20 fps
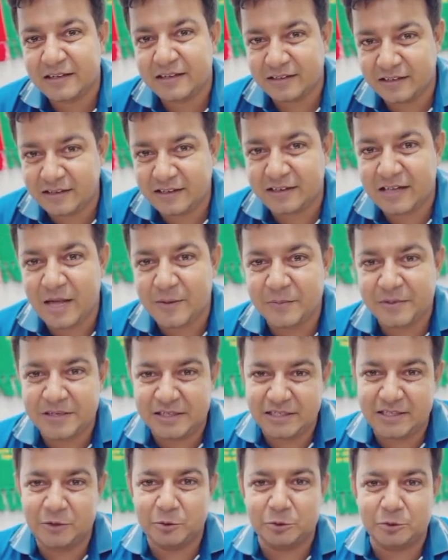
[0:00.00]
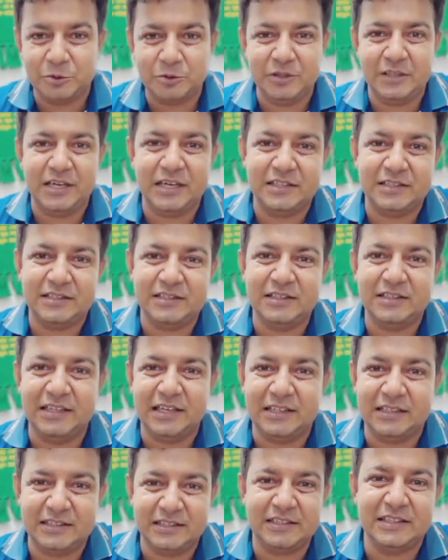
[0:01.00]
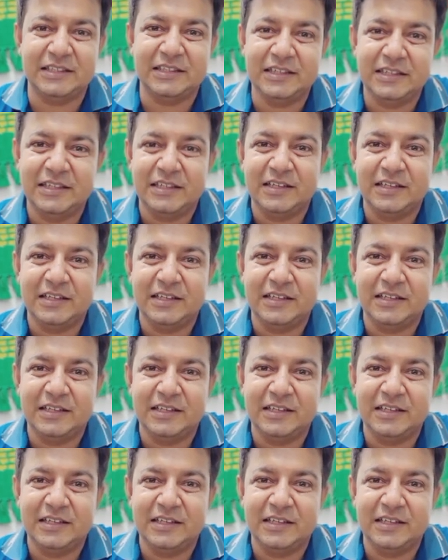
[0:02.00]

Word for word: হ্যাঁ আমি নিজে ওষুধ দিয়ে দিয়ে আসছি